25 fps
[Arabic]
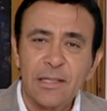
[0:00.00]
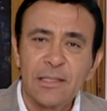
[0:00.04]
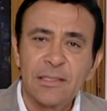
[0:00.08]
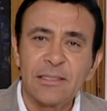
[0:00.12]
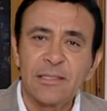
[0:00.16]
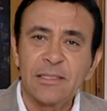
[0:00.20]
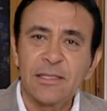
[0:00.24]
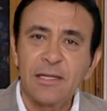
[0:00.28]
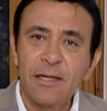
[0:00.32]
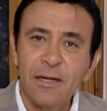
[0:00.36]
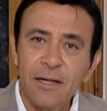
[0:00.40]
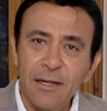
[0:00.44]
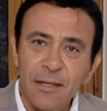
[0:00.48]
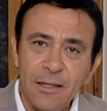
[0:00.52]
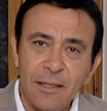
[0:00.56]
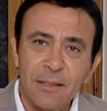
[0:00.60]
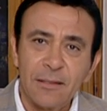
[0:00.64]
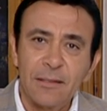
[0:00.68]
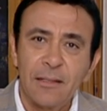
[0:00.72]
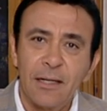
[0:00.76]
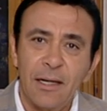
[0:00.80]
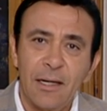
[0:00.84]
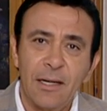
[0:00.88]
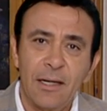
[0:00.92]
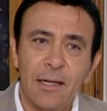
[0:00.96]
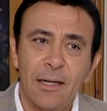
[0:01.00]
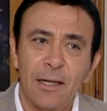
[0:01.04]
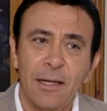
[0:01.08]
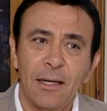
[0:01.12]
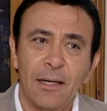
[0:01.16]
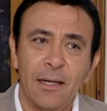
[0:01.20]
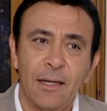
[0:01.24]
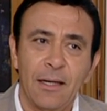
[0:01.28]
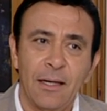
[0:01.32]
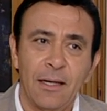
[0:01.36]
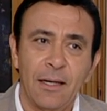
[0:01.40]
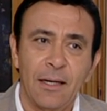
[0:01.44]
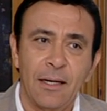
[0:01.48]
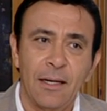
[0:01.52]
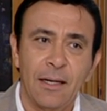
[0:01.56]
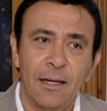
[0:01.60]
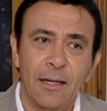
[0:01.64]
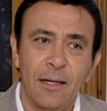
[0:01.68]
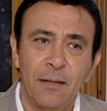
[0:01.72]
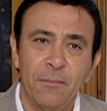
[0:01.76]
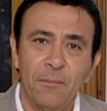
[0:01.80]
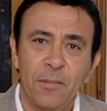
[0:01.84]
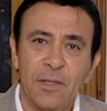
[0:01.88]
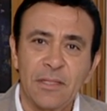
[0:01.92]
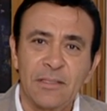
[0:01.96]
زيارة
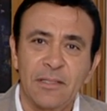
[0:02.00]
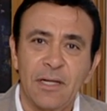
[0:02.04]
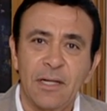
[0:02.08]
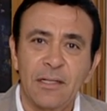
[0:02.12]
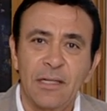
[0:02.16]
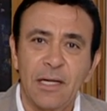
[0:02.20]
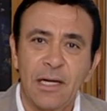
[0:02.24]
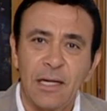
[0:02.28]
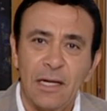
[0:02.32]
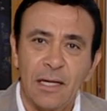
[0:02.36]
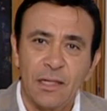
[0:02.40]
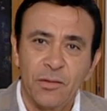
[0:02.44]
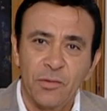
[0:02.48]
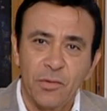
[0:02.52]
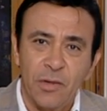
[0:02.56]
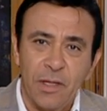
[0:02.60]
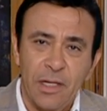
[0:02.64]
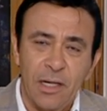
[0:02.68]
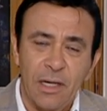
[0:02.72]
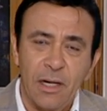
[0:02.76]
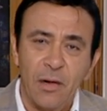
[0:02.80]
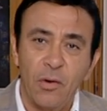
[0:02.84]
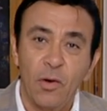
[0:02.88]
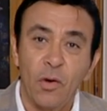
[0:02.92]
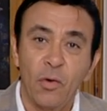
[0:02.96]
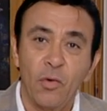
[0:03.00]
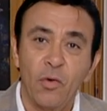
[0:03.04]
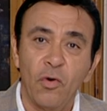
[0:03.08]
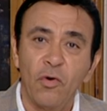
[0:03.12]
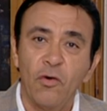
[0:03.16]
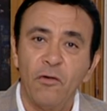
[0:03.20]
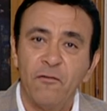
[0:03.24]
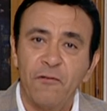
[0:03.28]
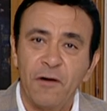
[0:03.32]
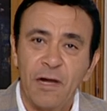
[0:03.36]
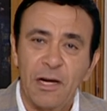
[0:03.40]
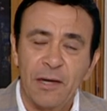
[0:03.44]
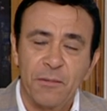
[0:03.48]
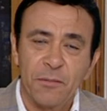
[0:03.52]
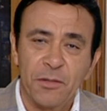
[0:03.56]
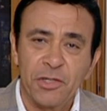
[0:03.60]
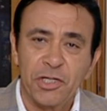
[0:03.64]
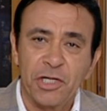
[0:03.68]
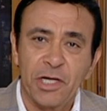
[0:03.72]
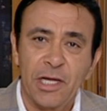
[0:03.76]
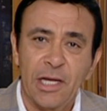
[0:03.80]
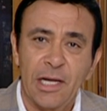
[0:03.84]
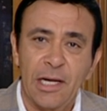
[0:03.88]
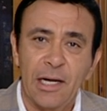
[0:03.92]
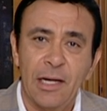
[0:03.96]
المصانع الأدوية والوقوف على
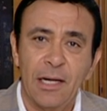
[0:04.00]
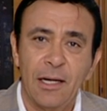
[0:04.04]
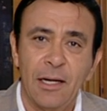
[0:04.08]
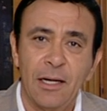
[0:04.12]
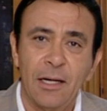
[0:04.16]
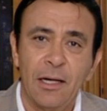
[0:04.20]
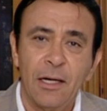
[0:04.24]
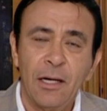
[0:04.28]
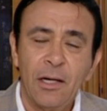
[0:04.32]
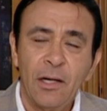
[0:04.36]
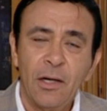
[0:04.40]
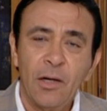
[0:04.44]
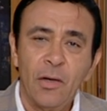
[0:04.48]
مشاكلها